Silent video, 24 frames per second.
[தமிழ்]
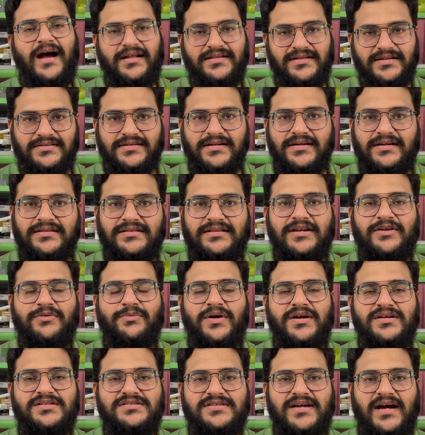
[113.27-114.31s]
அந்த தேர்ட்டி த்ரீ
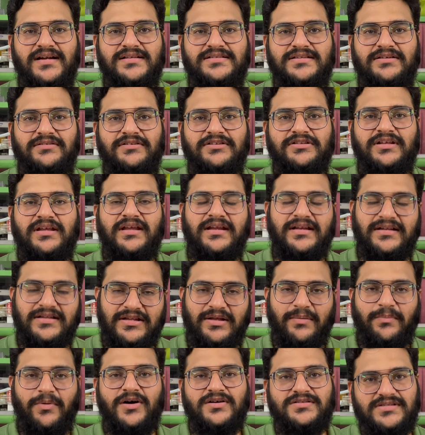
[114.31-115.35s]
வாட் சார்ஜரை வந்து
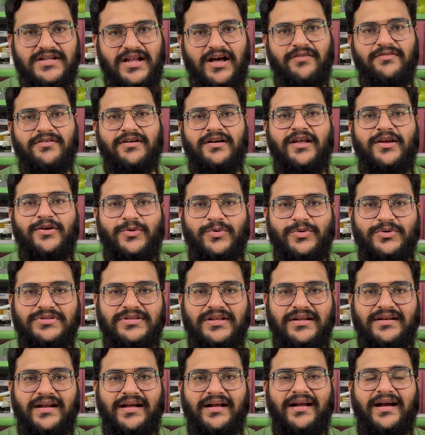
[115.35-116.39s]
இந்த பாக்ஸில் அவங்களே
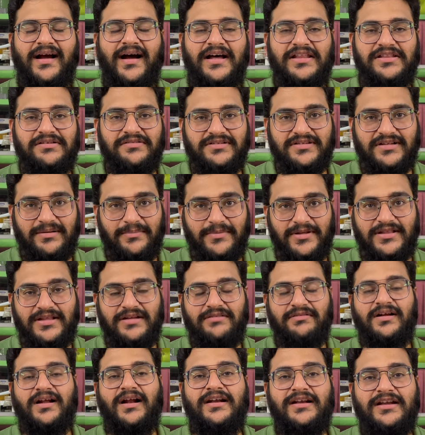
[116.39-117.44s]
கொடுத்துட்றாங்க அதை வந்து நம்ம இந்த
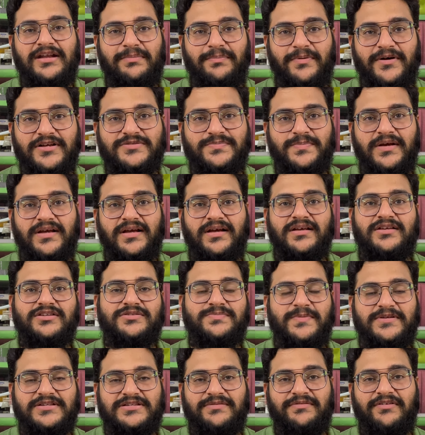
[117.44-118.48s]
தடவை கண்டிப்பாக ஸ்பெ
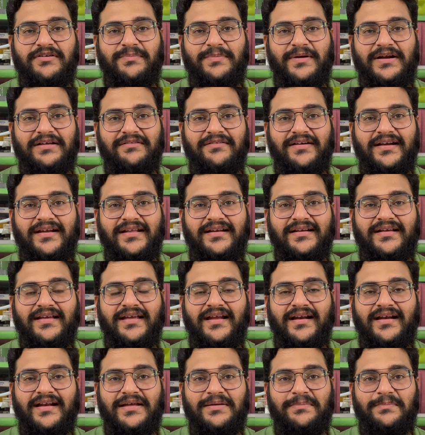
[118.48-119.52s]
ஸ்பெசிஃபை பண்ண வேண்டியிருக்கு
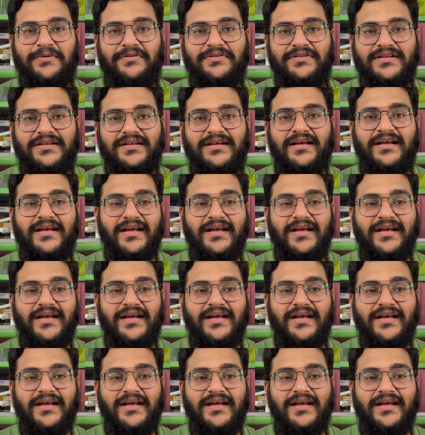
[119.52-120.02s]
ஏன்னா இப்போ வந்து